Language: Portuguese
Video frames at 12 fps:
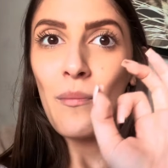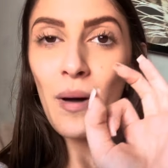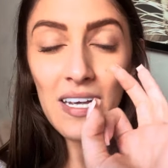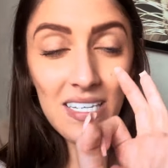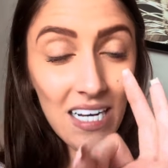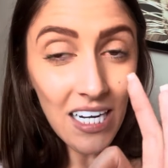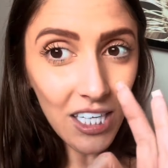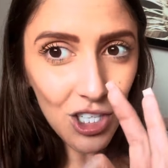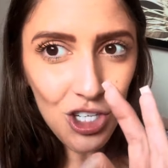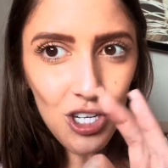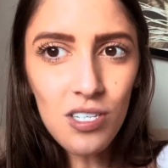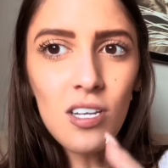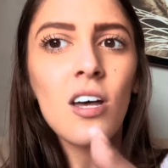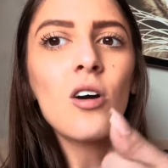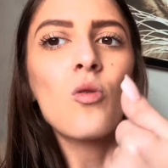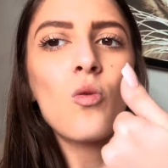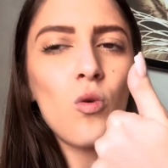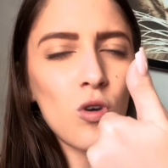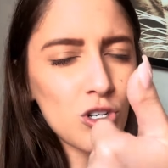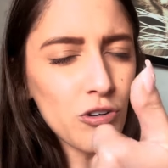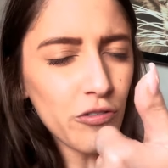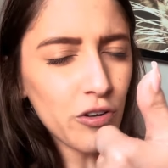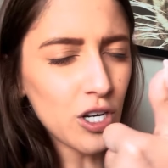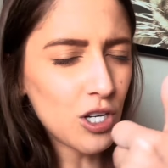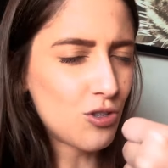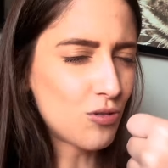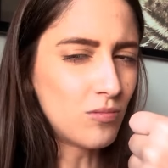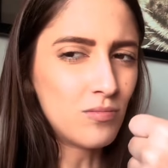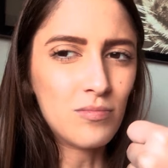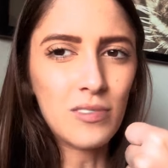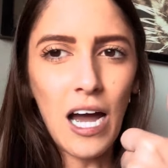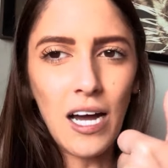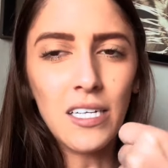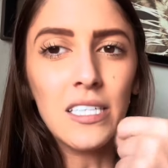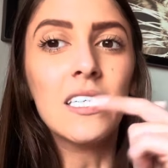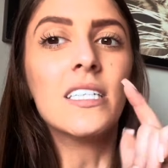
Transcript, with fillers: Mas antes, curte o vídeo, tá?